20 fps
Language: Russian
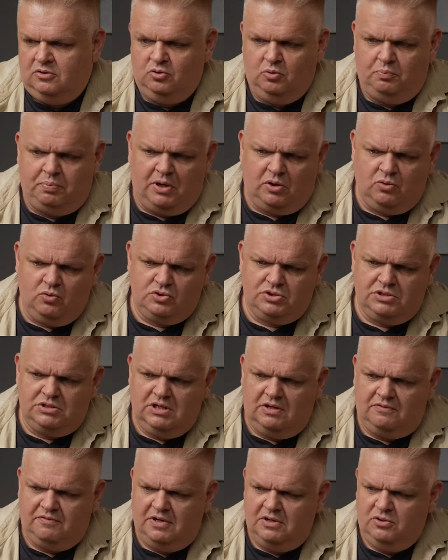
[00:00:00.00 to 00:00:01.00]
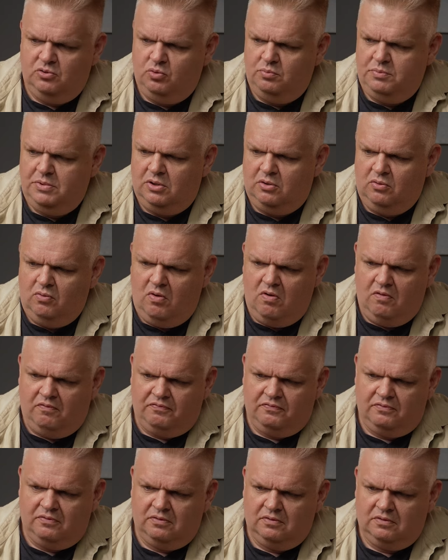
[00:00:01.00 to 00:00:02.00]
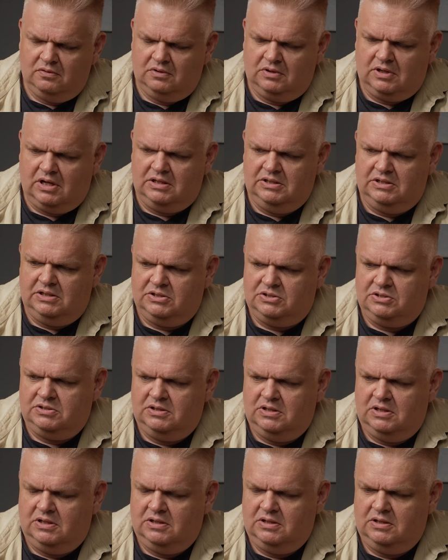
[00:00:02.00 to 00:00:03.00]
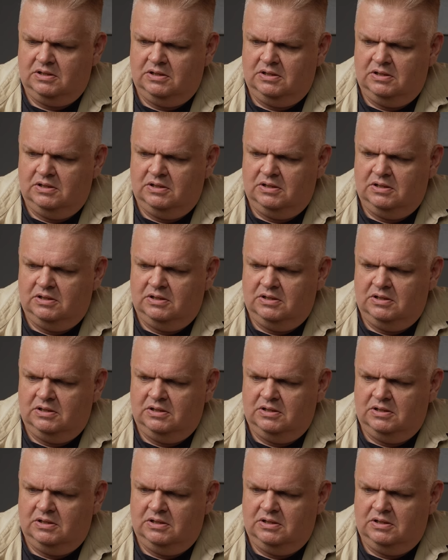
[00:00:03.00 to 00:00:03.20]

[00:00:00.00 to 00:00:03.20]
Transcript: Ну, похоже на «Войну миров», конечно.